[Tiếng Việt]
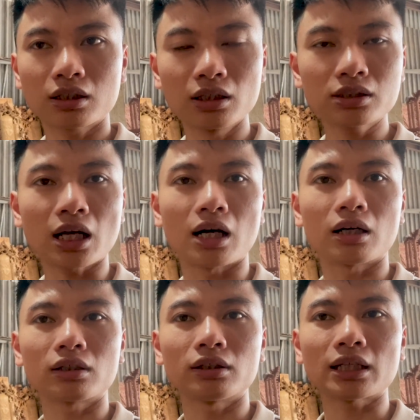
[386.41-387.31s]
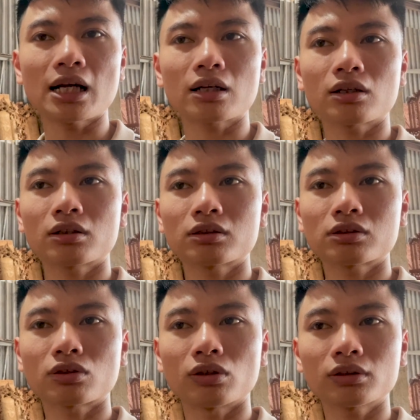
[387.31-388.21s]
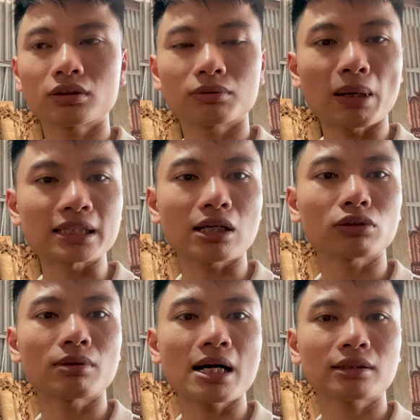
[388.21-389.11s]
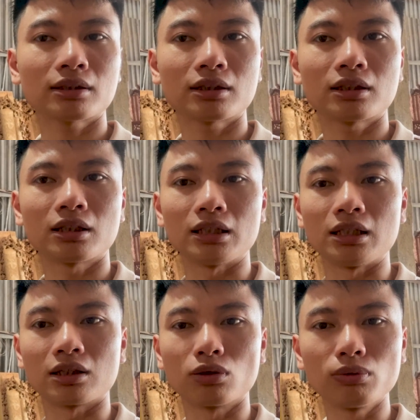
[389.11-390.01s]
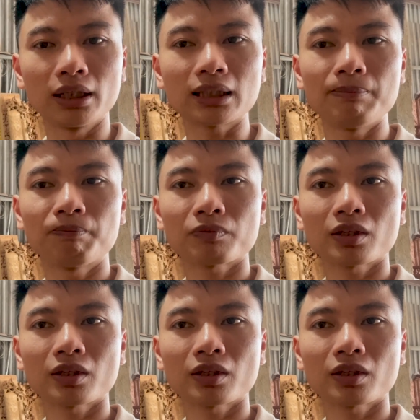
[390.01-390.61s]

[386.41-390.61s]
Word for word: cơ sở người ta có bàn giao cho các bác thì cũng yên tâm